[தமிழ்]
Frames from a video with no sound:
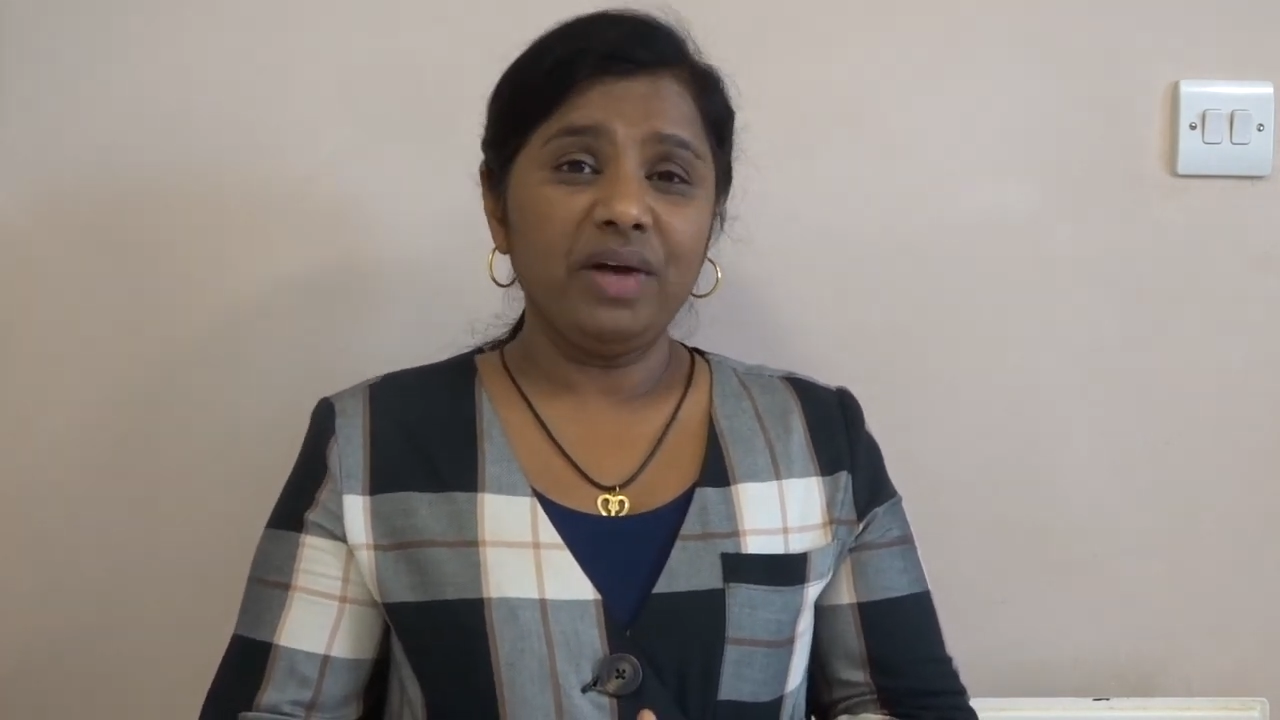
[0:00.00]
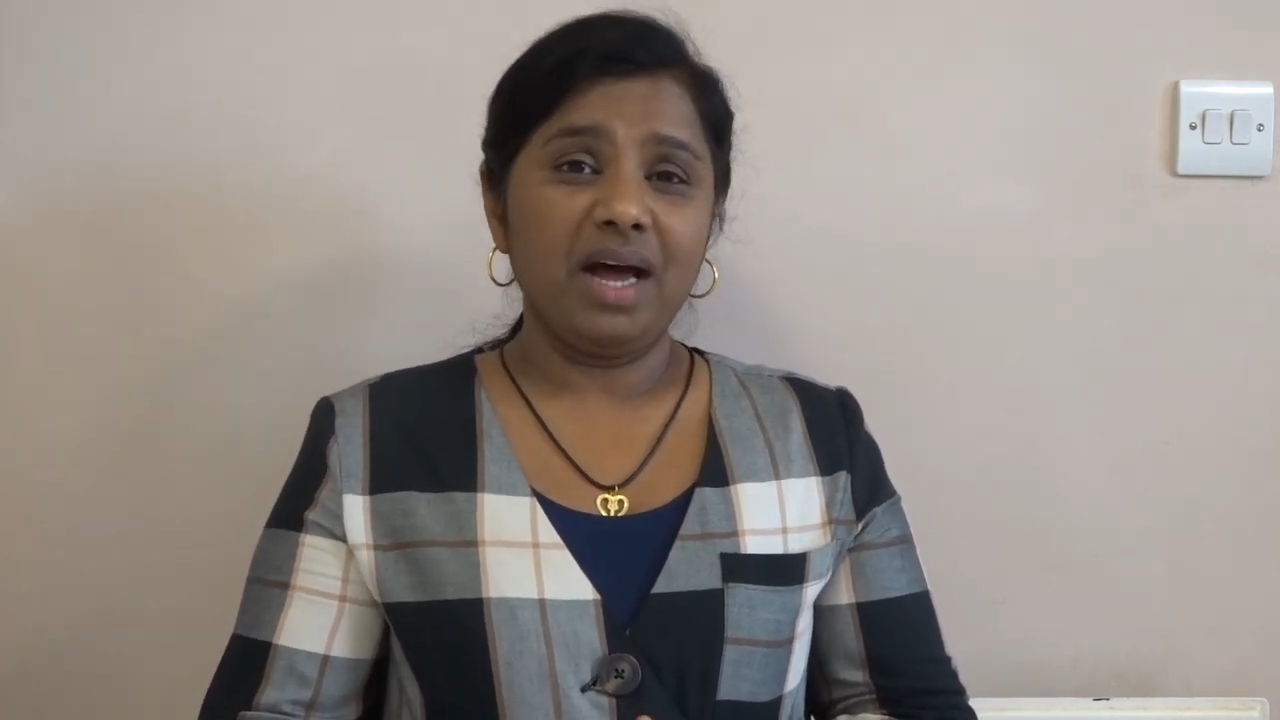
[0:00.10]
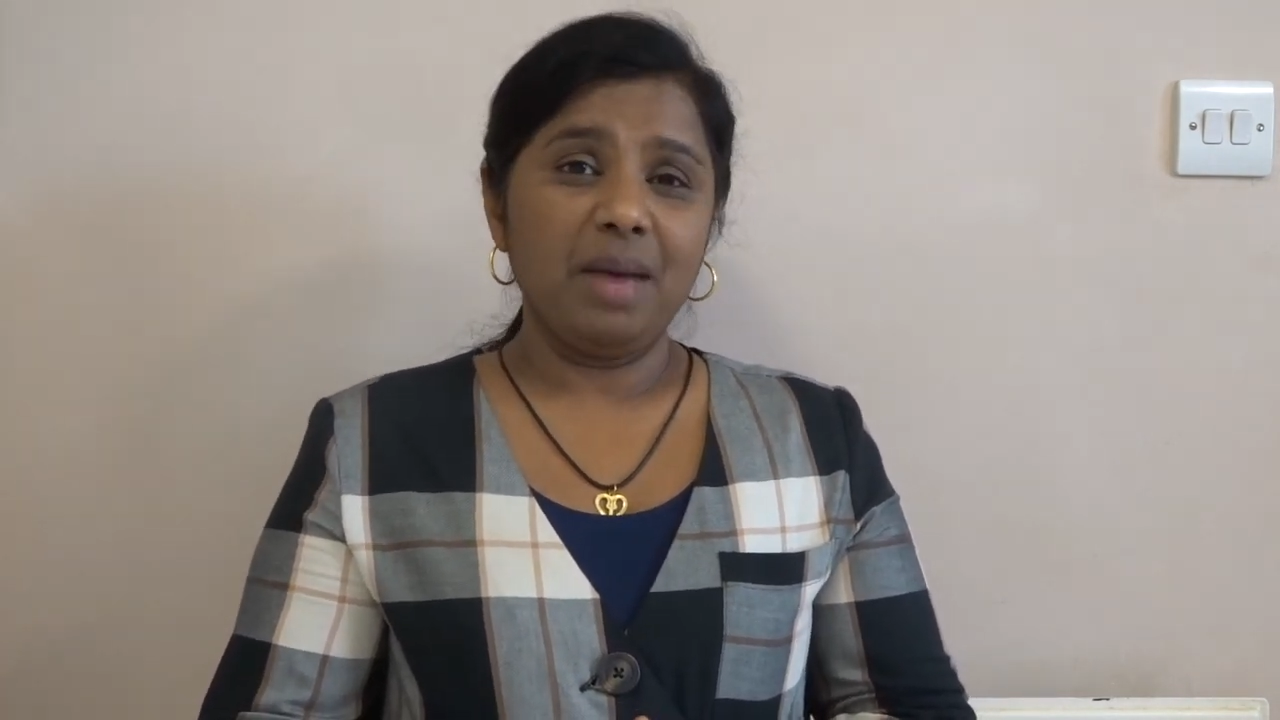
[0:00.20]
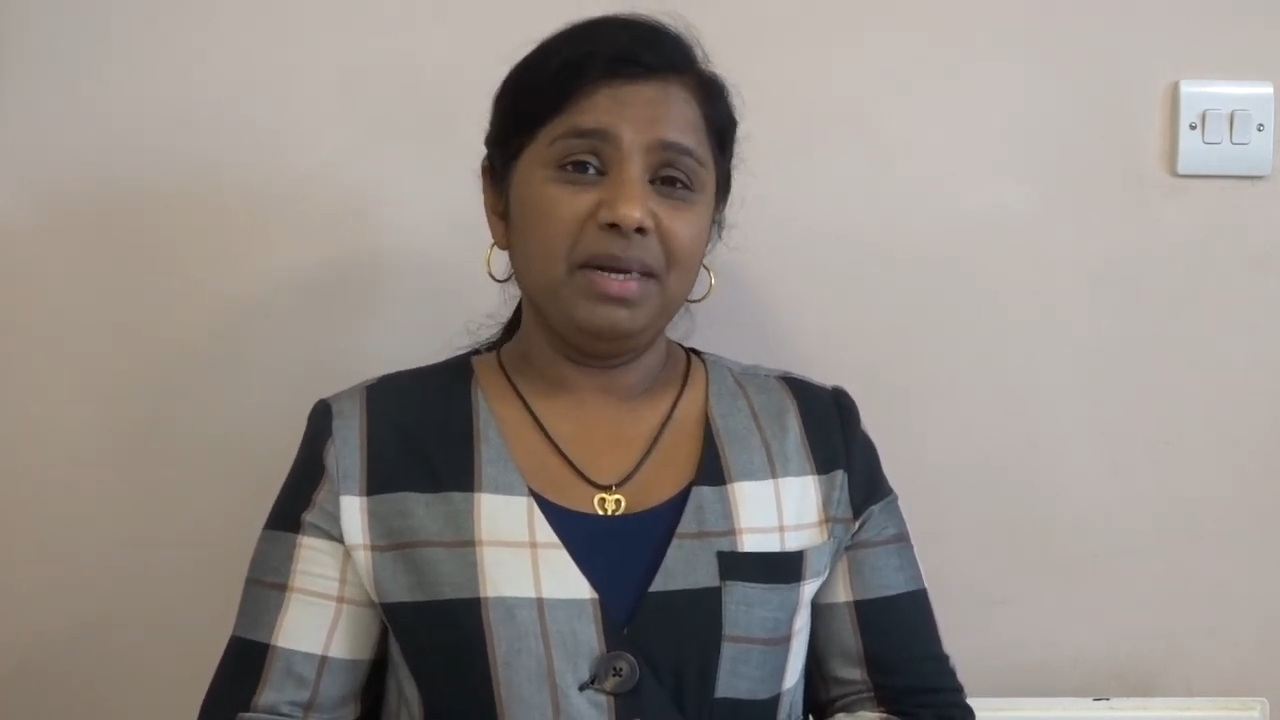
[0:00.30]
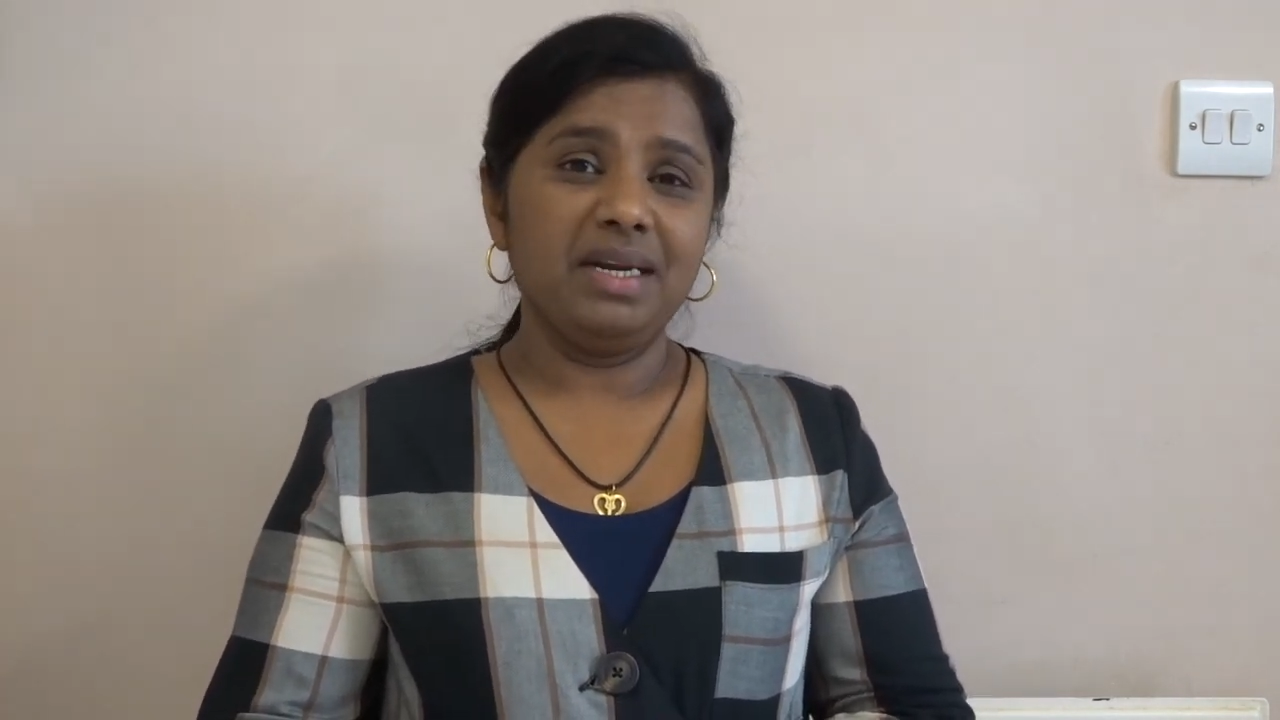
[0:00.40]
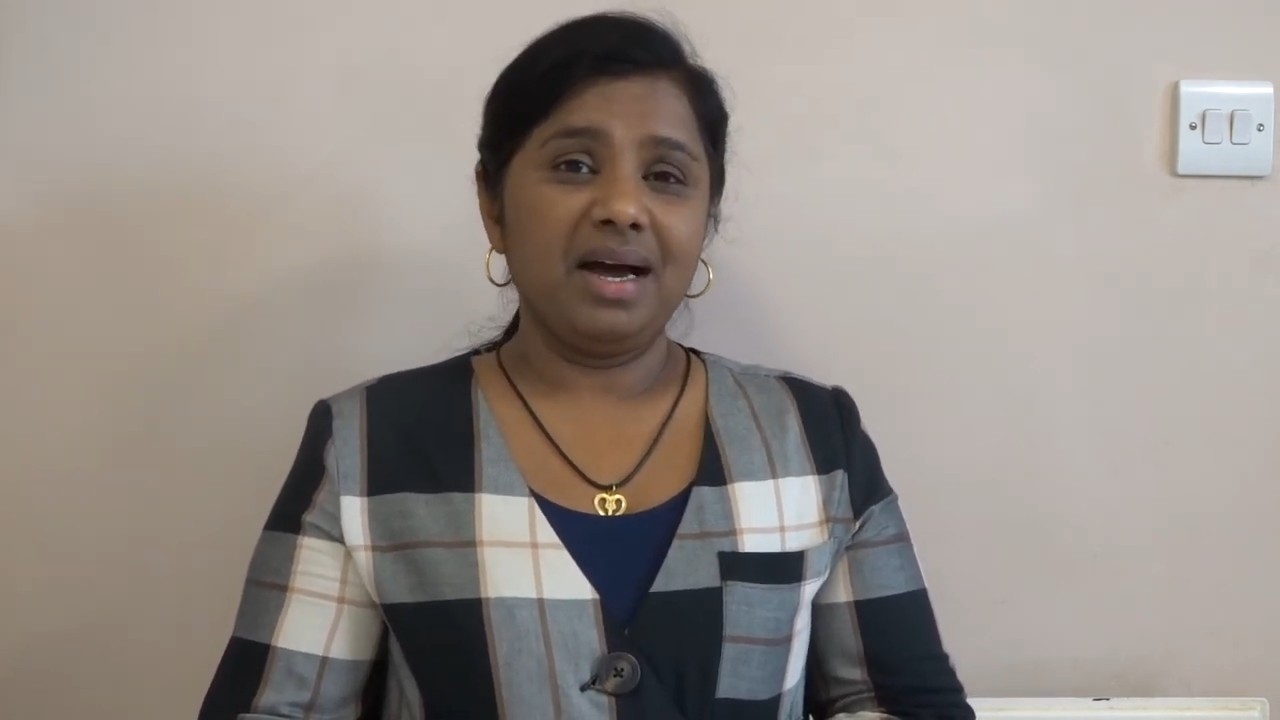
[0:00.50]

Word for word: வராமல்